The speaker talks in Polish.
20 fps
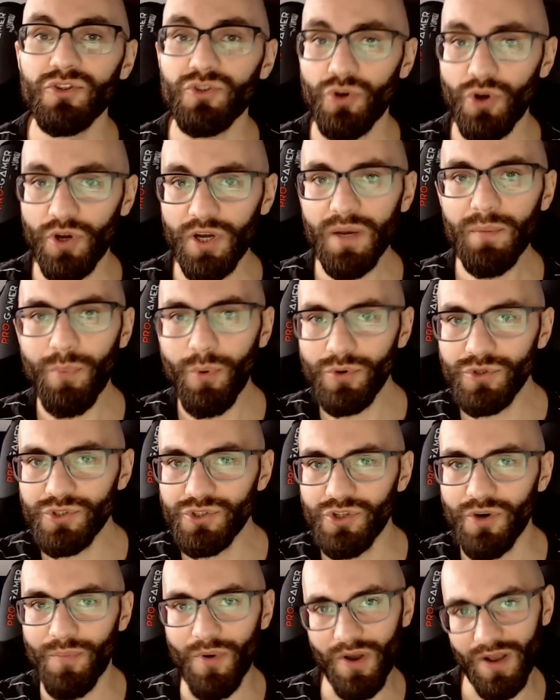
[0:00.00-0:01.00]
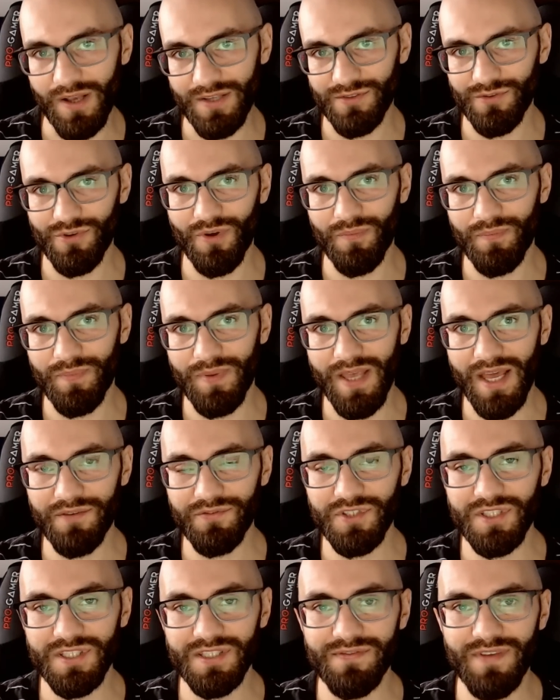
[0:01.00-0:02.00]
trochę późno pokazują
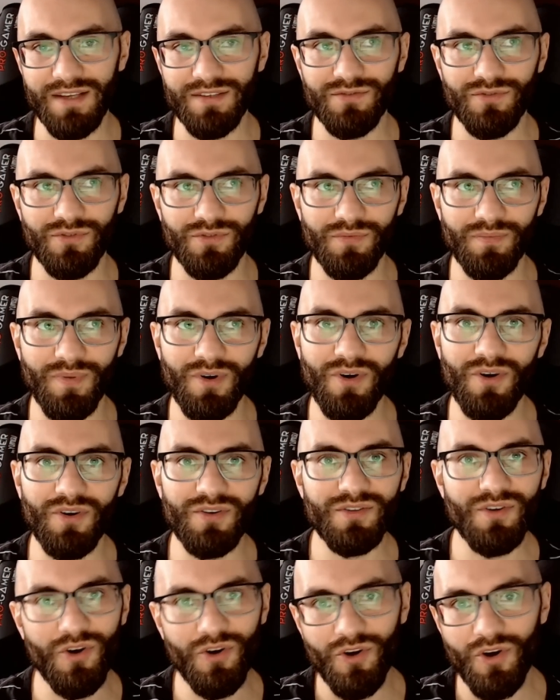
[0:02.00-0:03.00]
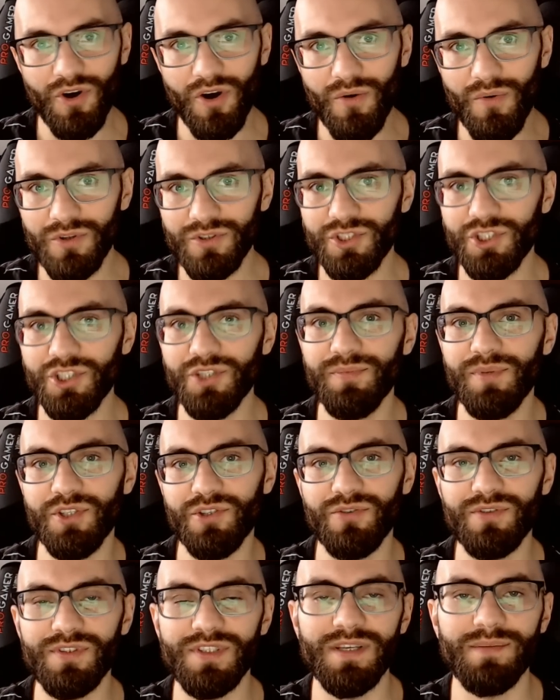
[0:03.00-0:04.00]
pierwszy zwiastun, bo około 3
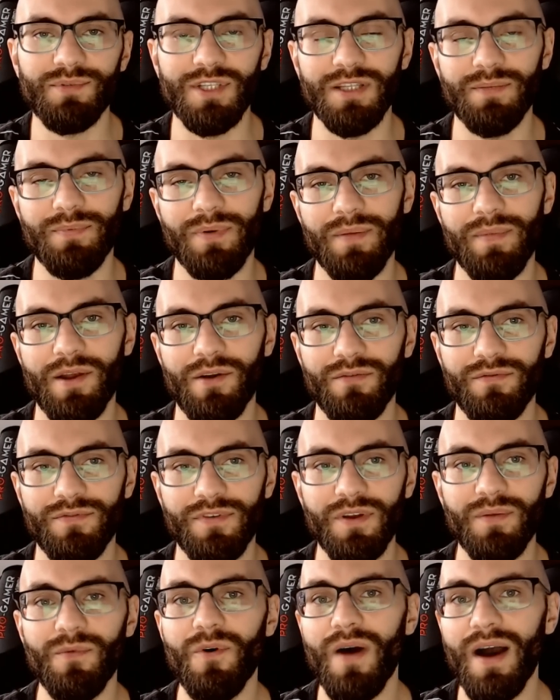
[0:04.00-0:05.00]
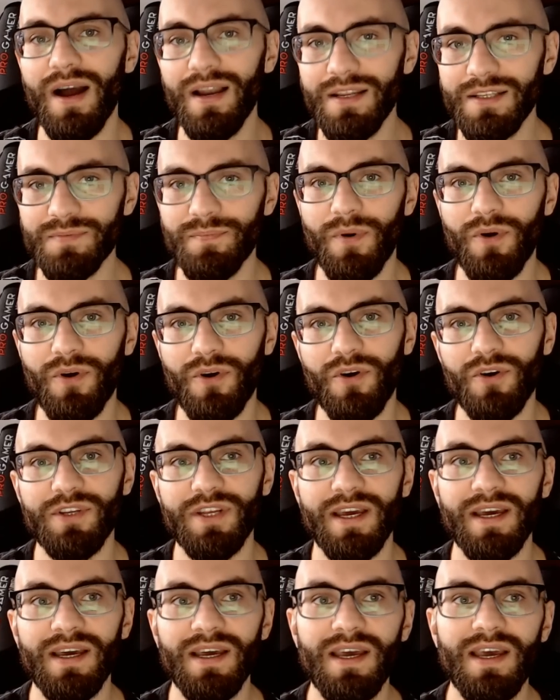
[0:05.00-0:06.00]
miesiące przed premierą filmu, ale
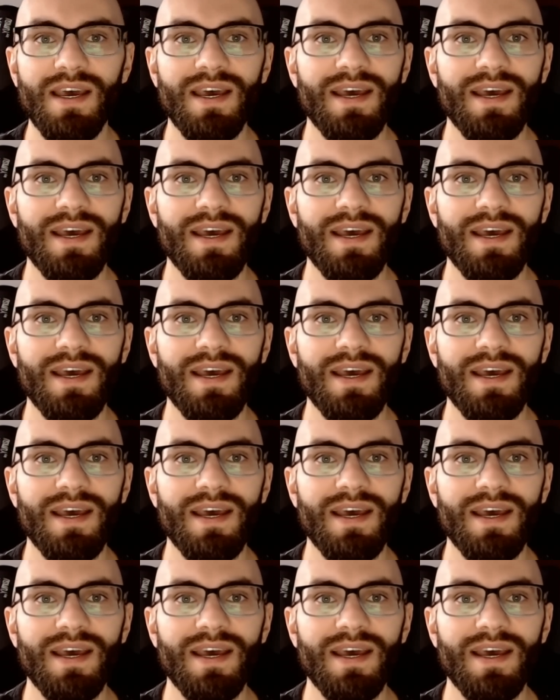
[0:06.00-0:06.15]
spokojnie.